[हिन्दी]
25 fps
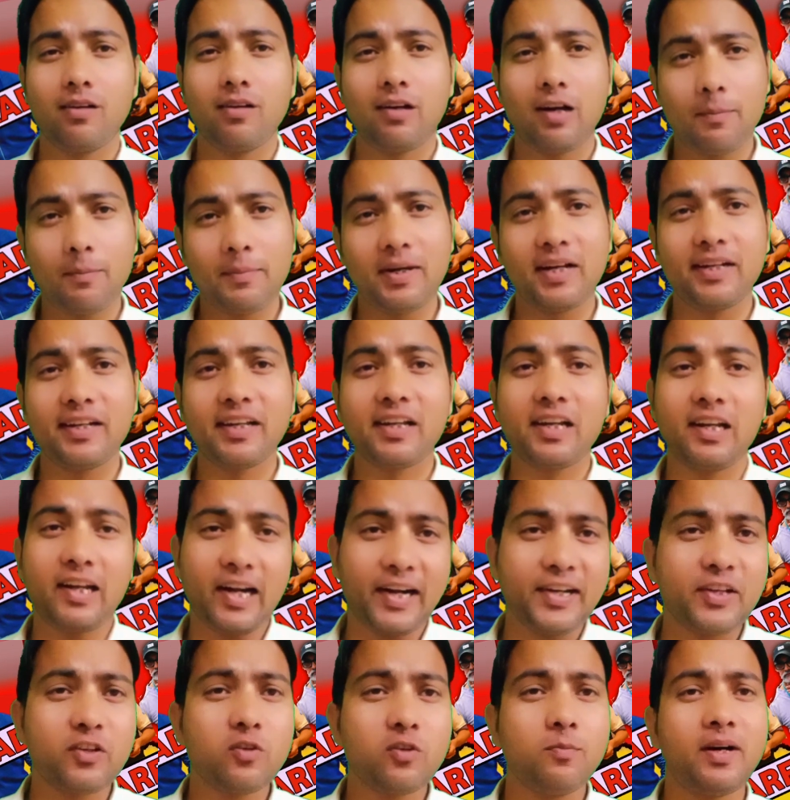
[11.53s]
हमारे
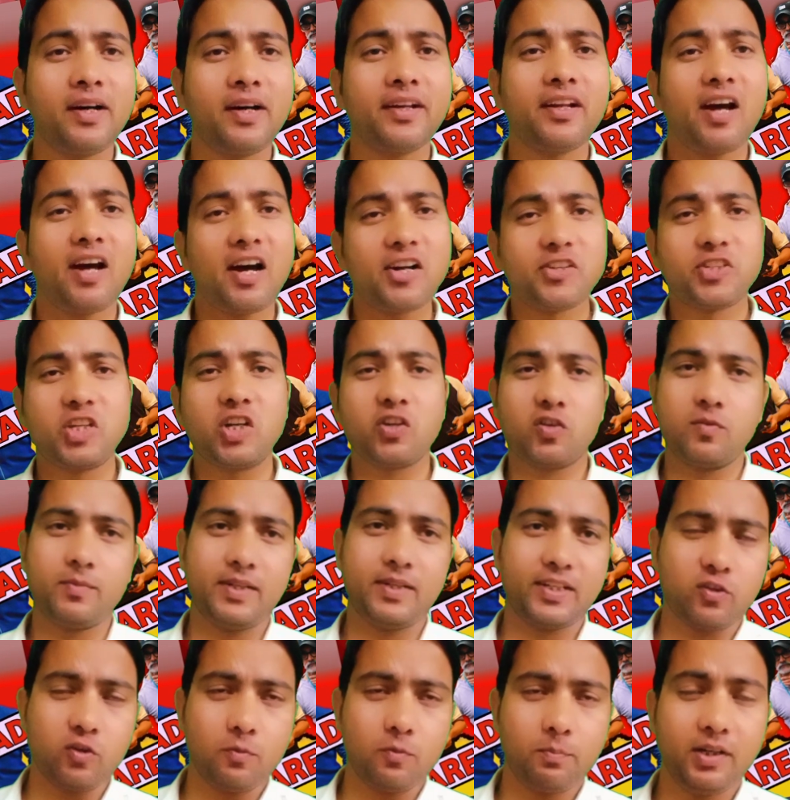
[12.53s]
खिलाड़ी कुमार अक्षय
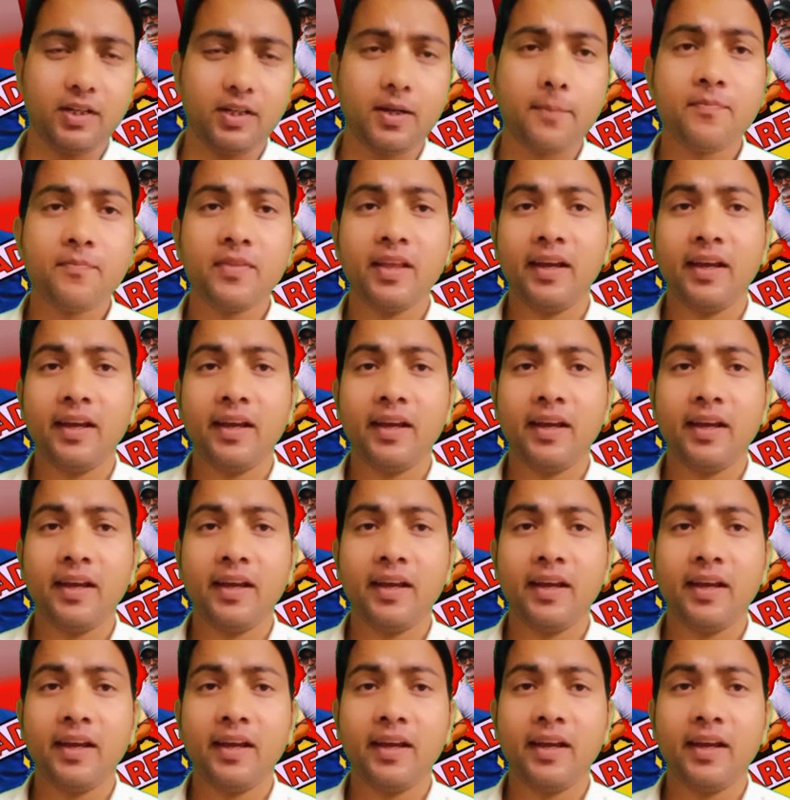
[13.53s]
कुमार के ऊपर